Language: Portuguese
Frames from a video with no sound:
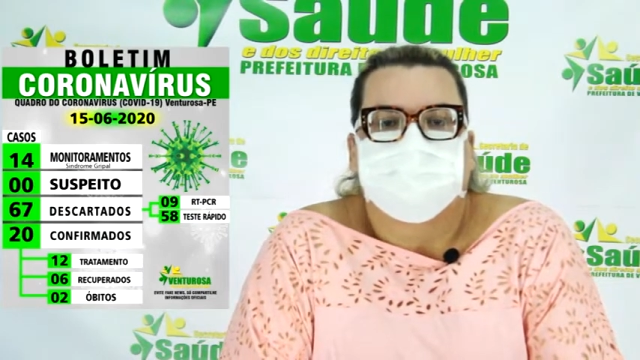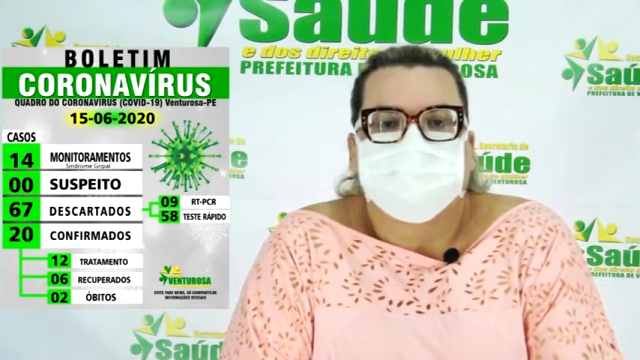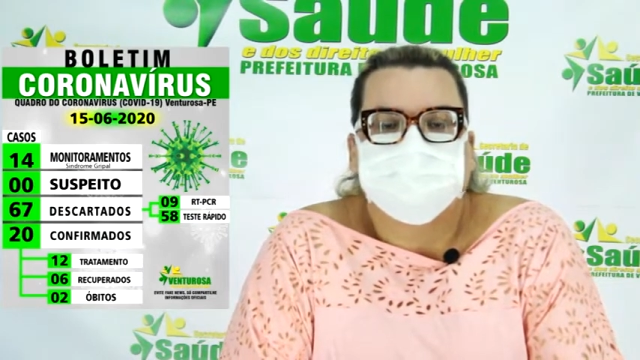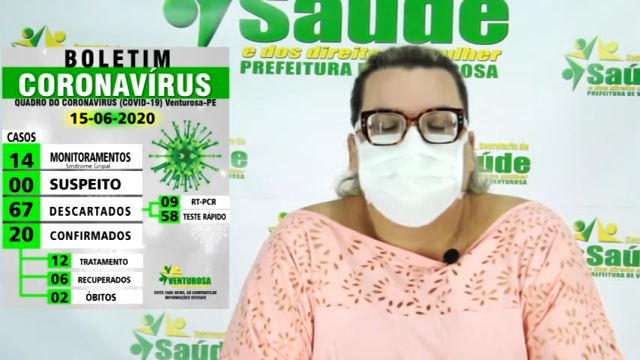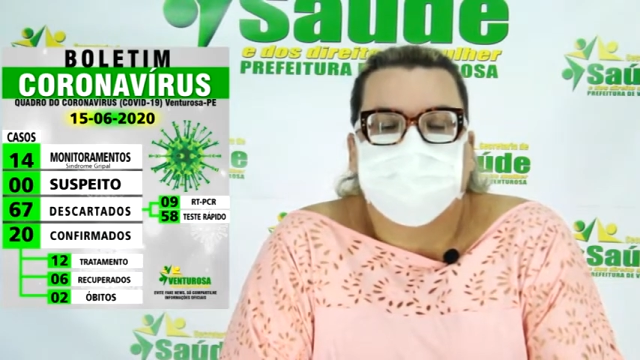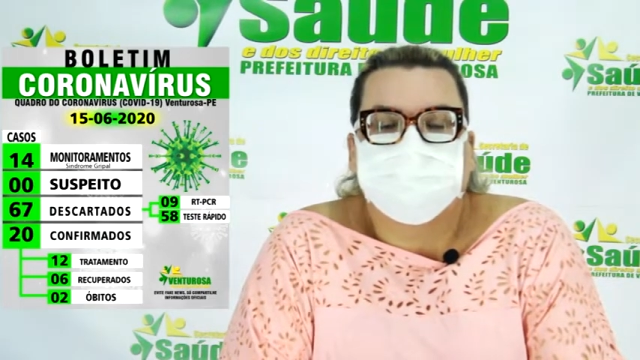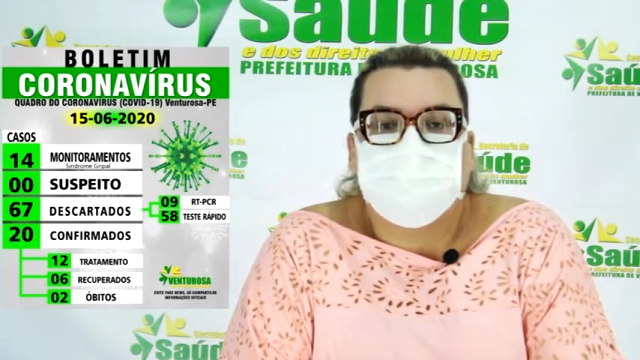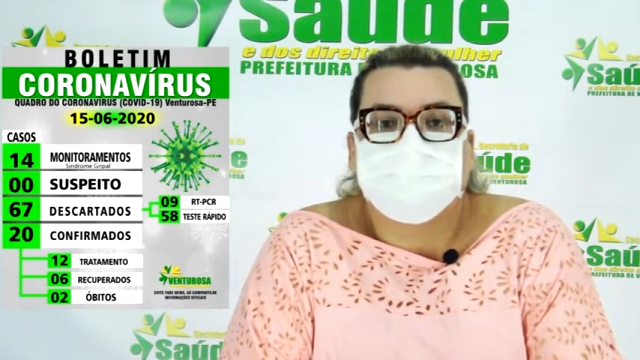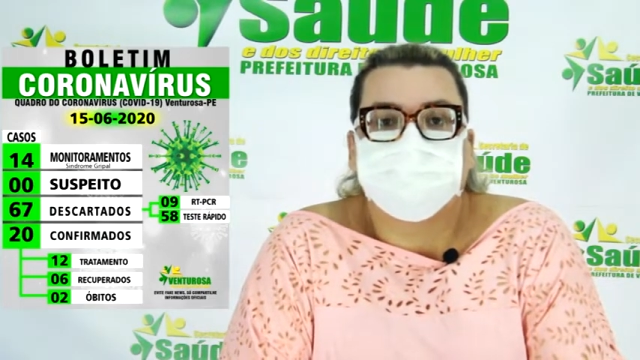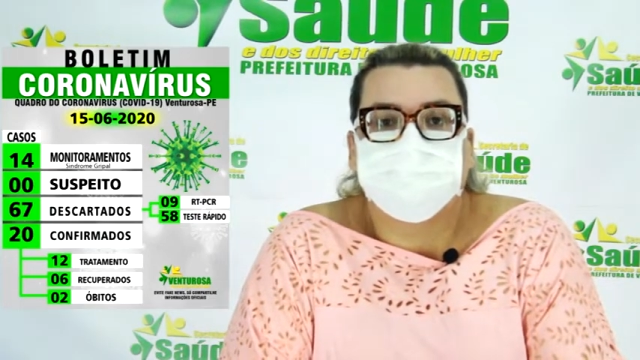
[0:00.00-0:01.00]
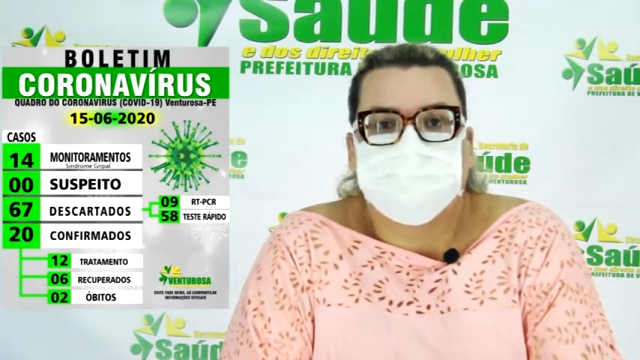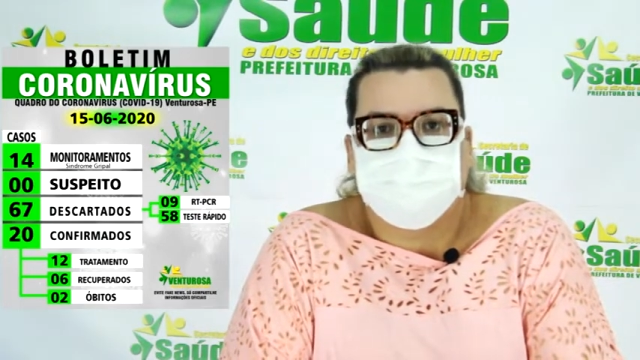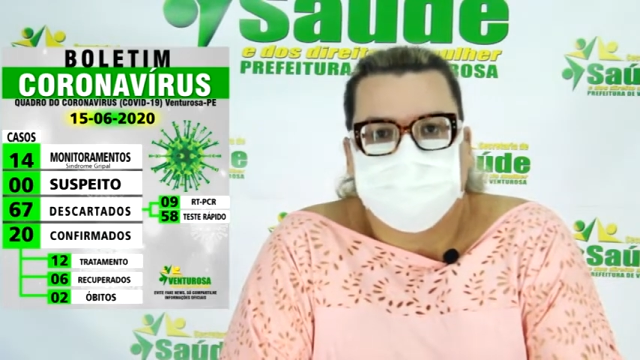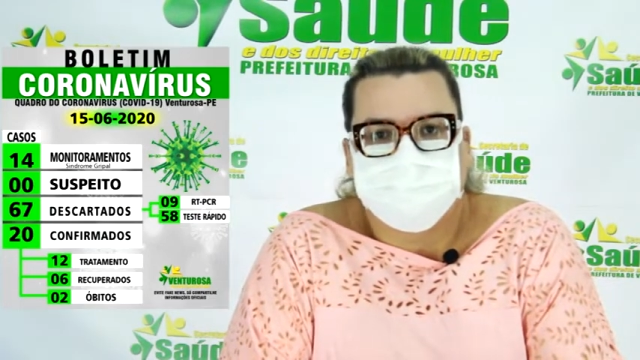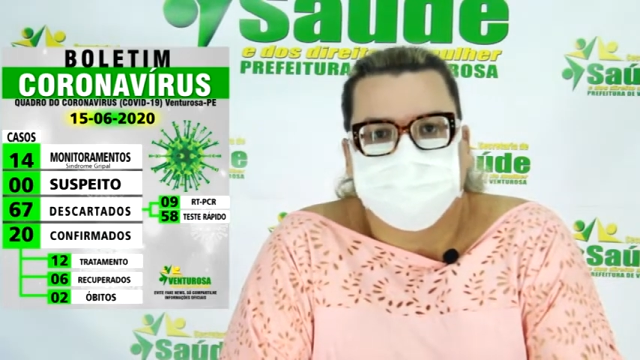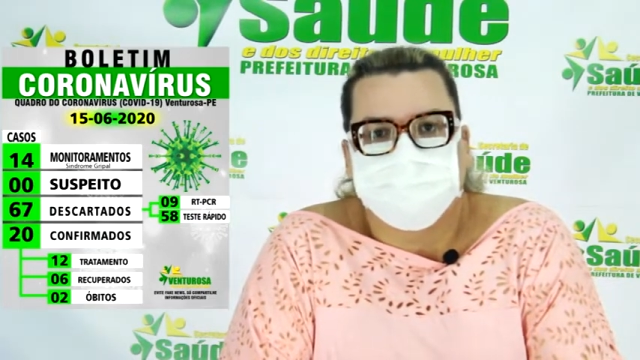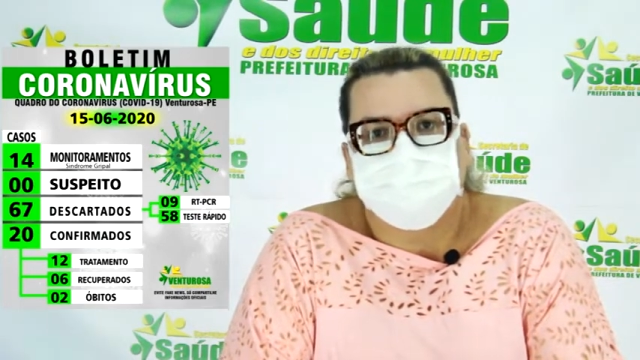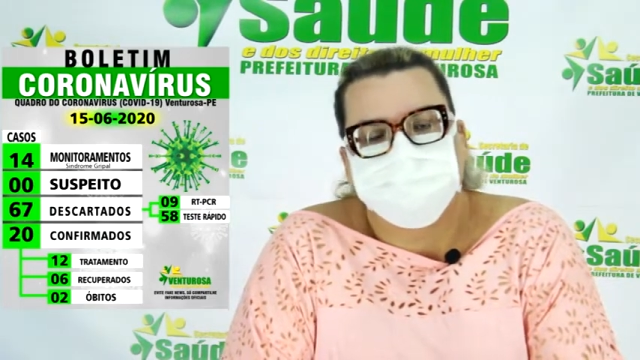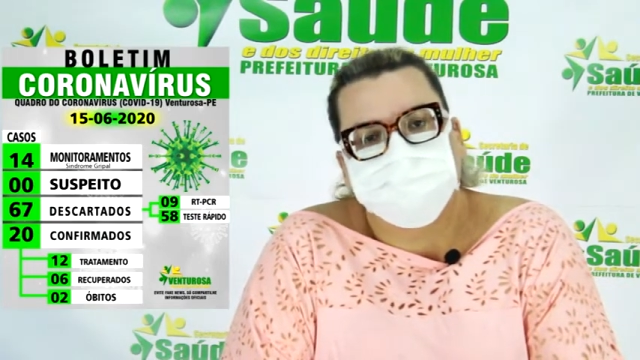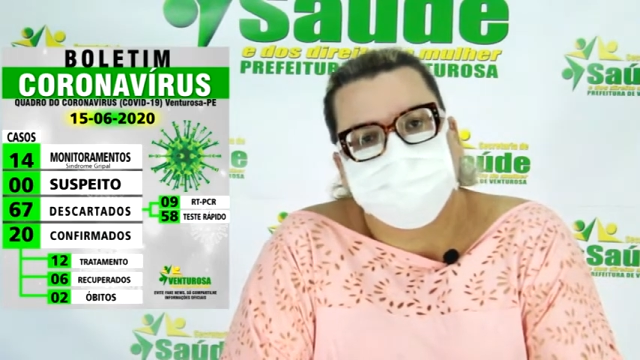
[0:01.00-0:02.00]
são contatos direto,
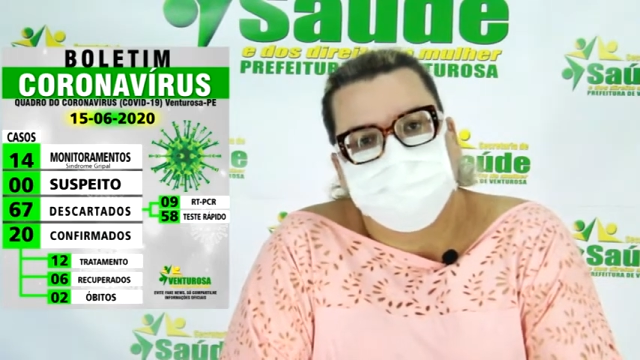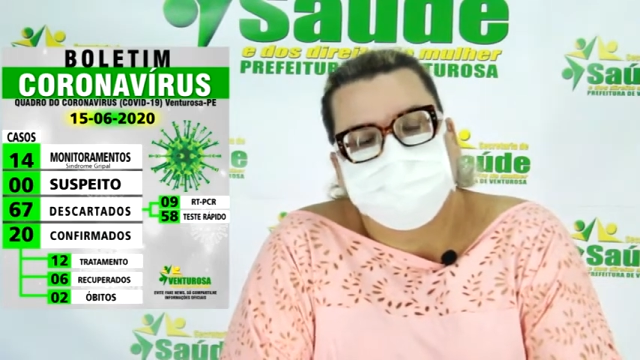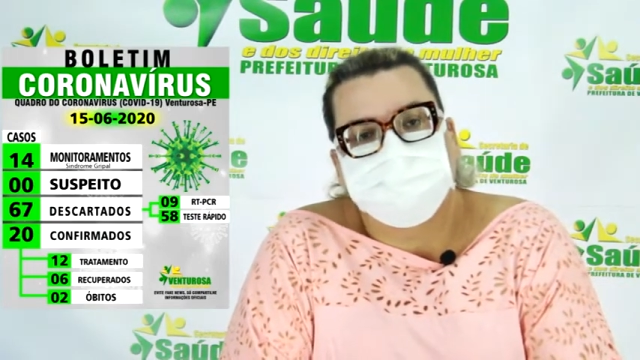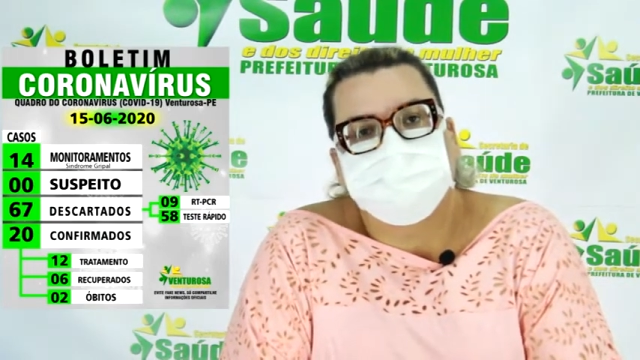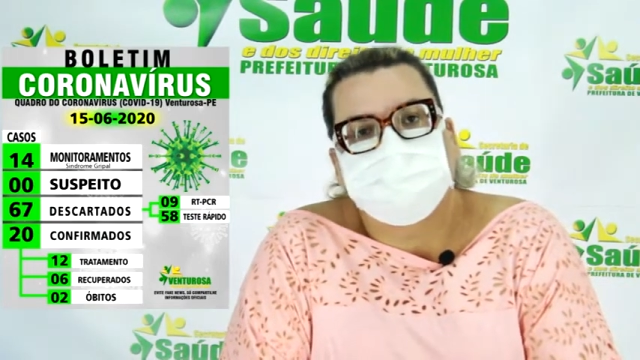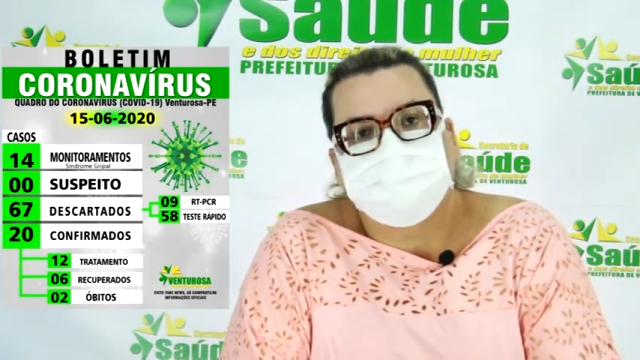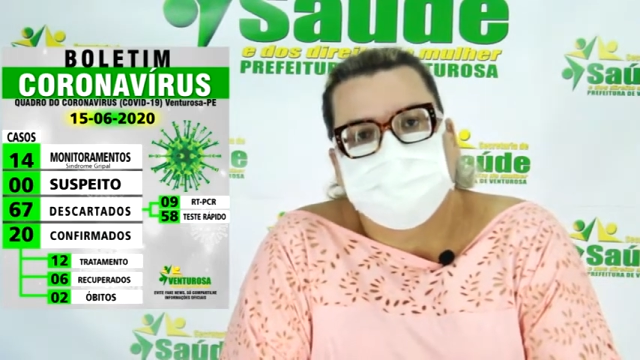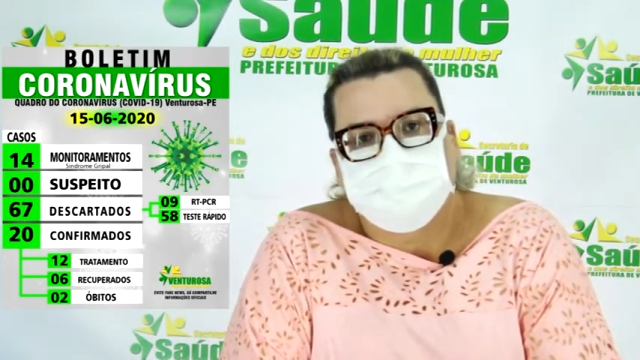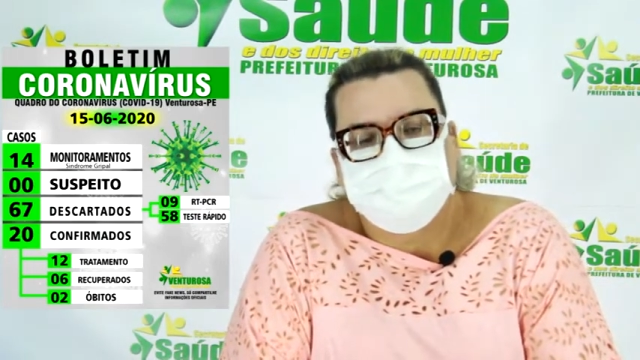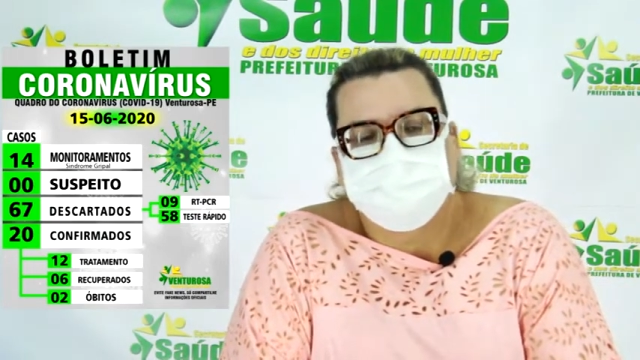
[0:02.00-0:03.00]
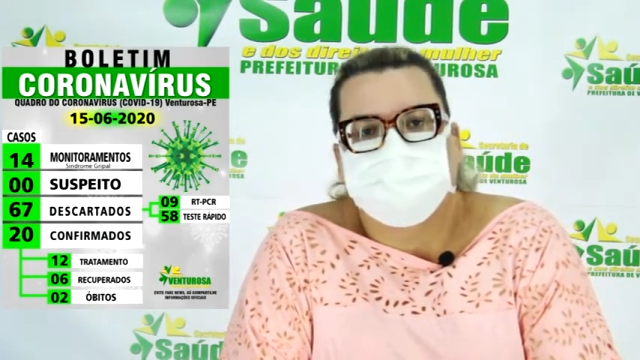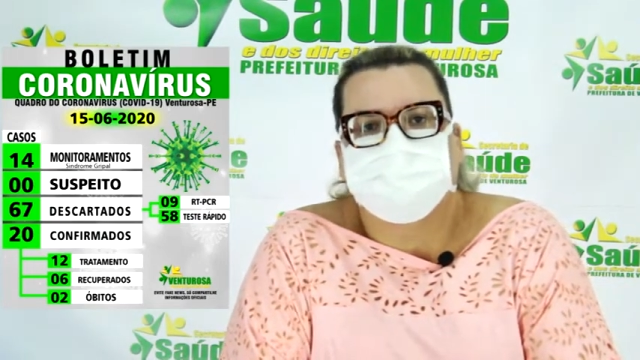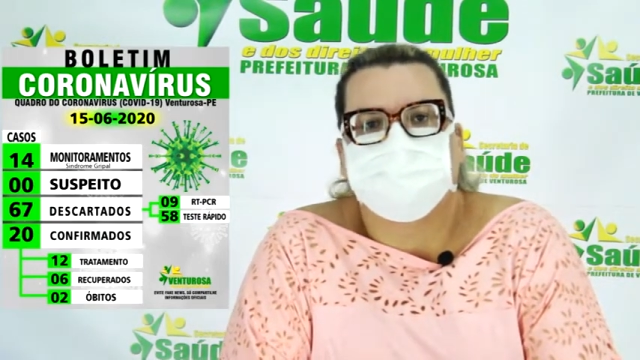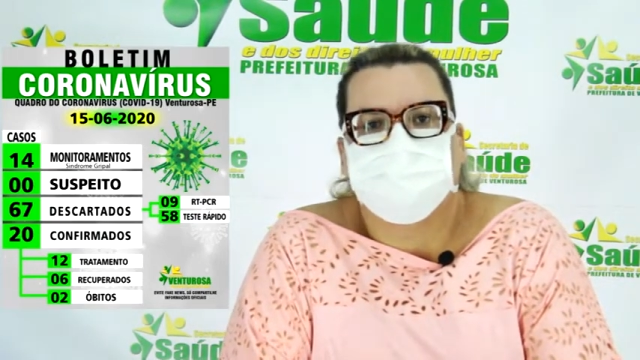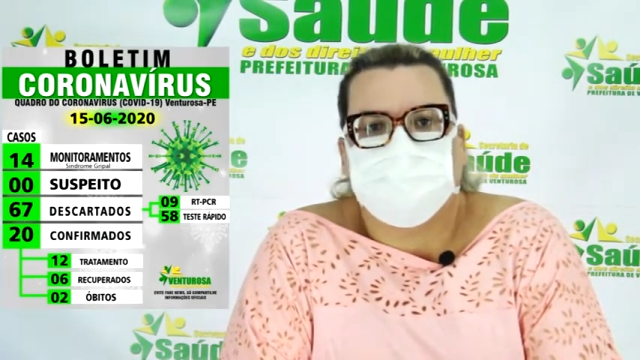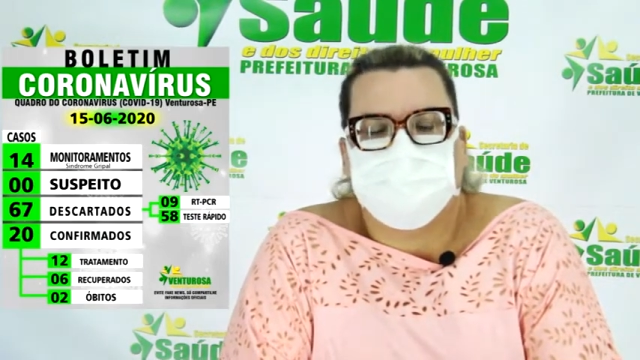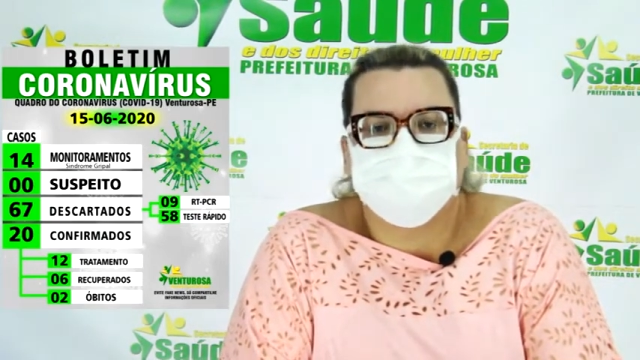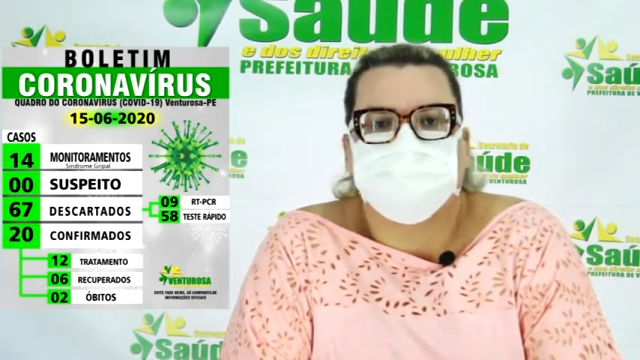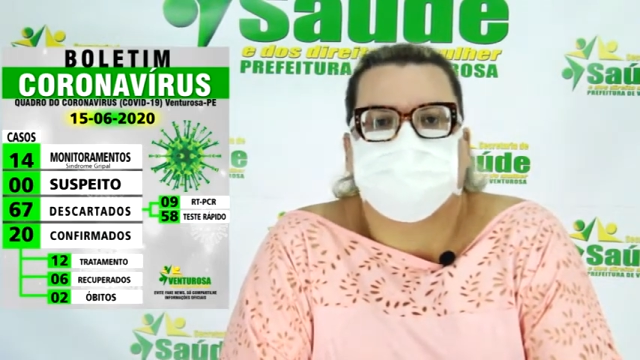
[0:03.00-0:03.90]
isto é, familiar de um caso